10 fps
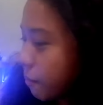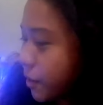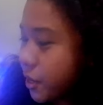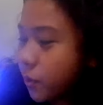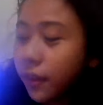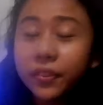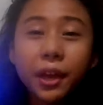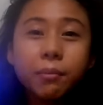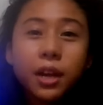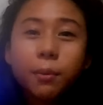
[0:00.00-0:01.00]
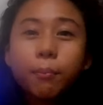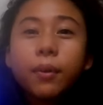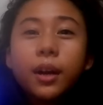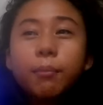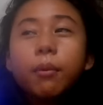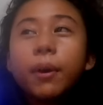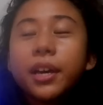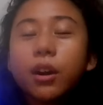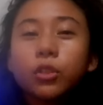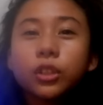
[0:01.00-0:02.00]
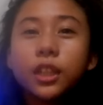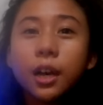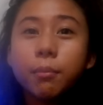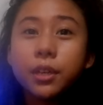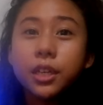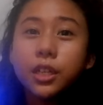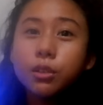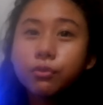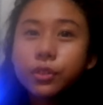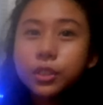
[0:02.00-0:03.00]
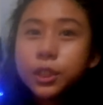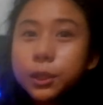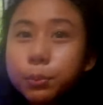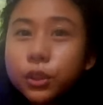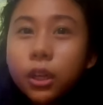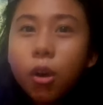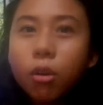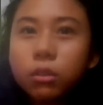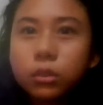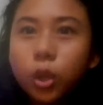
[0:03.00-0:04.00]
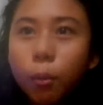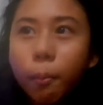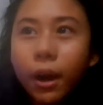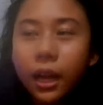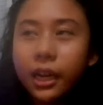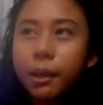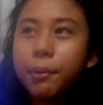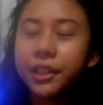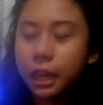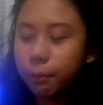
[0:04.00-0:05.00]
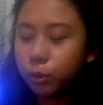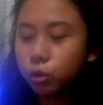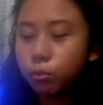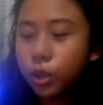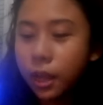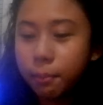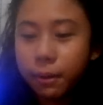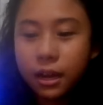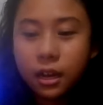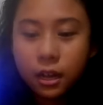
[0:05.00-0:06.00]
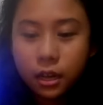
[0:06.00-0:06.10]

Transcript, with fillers: May one time nag babike ako doon nakabikini nung first punta ko. Sobrang labig tapos umulan pa.